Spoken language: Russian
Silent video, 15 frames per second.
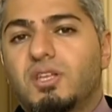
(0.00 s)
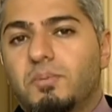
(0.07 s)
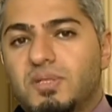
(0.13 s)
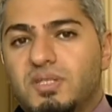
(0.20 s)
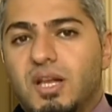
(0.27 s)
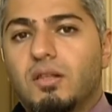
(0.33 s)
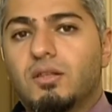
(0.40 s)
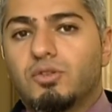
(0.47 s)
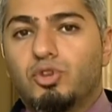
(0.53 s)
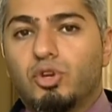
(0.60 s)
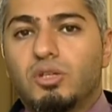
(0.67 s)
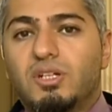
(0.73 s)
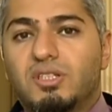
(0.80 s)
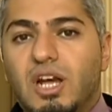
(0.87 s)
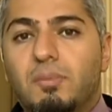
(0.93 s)
написал
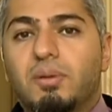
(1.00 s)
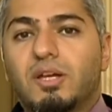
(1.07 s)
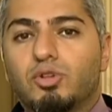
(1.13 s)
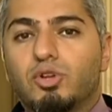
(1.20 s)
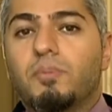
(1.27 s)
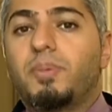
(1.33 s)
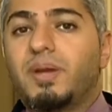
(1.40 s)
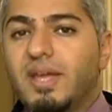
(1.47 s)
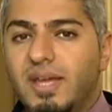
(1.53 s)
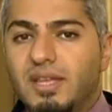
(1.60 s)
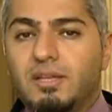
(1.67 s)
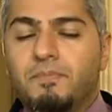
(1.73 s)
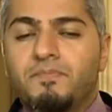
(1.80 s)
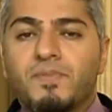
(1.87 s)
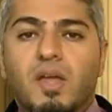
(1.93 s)
Дональд Трамп, который при
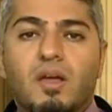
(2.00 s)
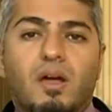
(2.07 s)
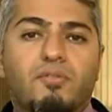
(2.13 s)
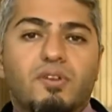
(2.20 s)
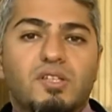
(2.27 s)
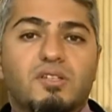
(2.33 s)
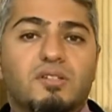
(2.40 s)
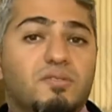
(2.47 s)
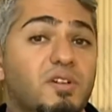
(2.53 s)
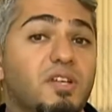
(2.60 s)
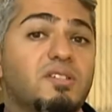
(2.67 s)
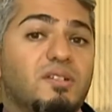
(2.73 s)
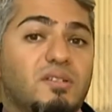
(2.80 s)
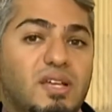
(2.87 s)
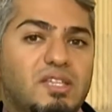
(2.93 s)
этом э,
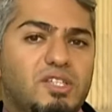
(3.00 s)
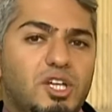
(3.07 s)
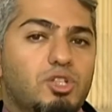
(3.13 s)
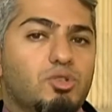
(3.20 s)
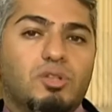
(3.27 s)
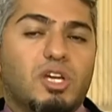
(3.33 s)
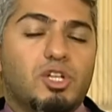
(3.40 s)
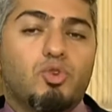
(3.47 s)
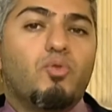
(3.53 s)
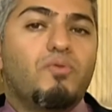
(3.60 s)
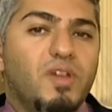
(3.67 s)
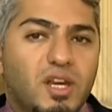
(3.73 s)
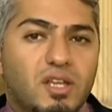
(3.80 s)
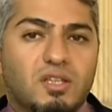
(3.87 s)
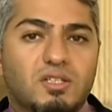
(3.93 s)
выразил надежду и даже
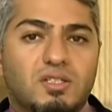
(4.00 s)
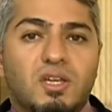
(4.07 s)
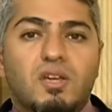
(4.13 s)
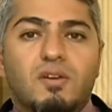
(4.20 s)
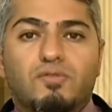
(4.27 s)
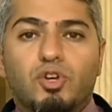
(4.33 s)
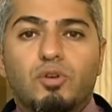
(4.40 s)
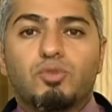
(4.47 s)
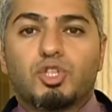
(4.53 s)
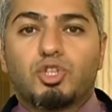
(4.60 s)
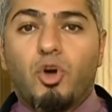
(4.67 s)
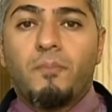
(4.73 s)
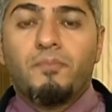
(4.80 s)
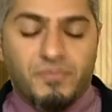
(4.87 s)
уверенность в том, что